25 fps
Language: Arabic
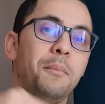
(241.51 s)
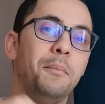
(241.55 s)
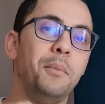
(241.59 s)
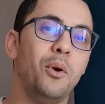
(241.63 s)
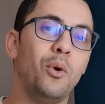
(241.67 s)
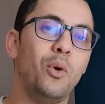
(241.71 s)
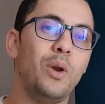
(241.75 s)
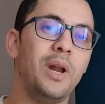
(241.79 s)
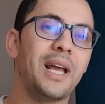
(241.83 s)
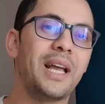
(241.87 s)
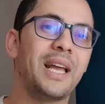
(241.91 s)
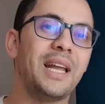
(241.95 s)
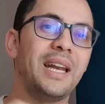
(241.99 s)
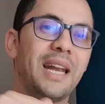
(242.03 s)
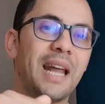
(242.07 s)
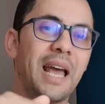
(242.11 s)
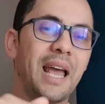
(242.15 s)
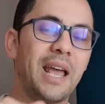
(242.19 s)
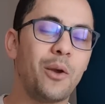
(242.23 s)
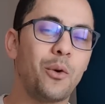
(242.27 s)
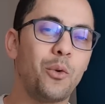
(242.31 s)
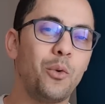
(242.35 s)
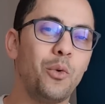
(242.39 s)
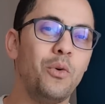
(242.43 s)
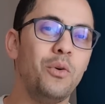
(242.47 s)
بيقول لك ان
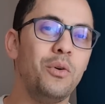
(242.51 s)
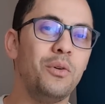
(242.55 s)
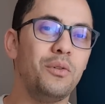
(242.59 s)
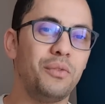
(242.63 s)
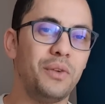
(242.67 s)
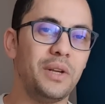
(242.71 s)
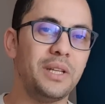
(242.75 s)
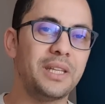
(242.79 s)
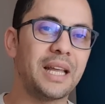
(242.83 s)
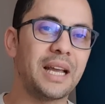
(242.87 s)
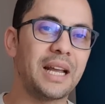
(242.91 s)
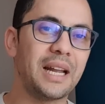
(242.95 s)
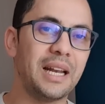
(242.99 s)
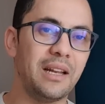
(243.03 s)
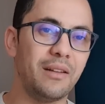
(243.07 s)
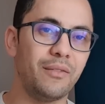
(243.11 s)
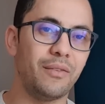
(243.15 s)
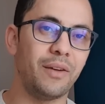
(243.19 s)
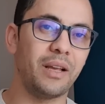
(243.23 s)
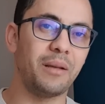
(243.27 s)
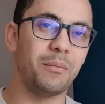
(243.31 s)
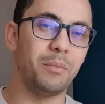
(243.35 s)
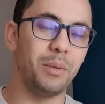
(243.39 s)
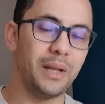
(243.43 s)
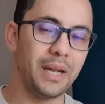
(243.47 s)
هيكون في
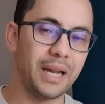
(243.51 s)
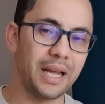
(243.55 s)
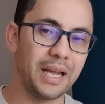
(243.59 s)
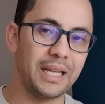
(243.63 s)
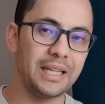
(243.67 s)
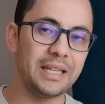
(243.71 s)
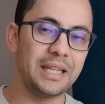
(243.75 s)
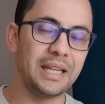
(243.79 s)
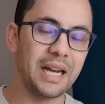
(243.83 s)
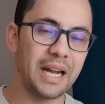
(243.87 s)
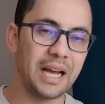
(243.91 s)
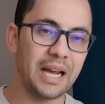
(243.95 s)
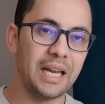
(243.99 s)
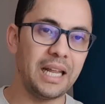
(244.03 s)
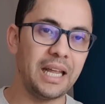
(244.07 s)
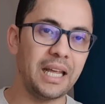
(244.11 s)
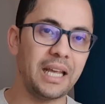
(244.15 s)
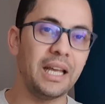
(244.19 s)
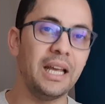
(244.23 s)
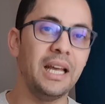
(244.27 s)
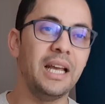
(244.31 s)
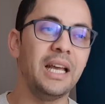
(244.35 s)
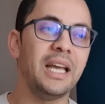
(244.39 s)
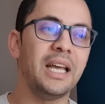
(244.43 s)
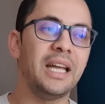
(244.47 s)
تكلفه كبيره جدا
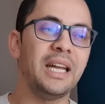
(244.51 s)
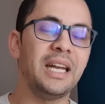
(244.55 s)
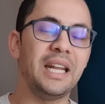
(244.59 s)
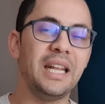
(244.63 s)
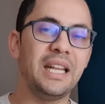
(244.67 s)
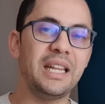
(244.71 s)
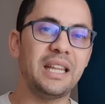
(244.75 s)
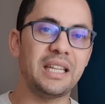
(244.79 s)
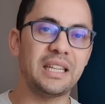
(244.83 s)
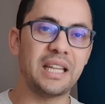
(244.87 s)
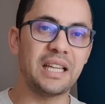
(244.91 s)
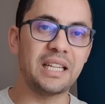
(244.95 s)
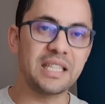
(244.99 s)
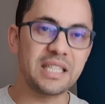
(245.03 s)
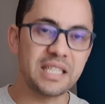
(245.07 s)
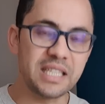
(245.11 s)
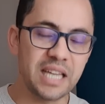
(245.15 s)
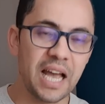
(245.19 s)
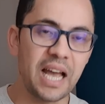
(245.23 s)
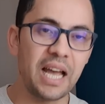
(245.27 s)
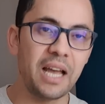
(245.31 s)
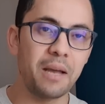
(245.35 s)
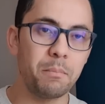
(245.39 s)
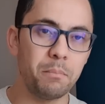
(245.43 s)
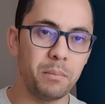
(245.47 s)
عليك ان انت
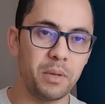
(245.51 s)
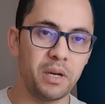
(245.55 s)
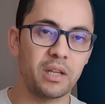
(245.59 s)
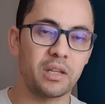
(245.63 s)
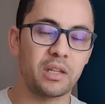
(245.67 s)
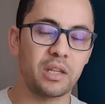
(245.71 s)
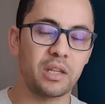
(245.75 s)
تنسحب من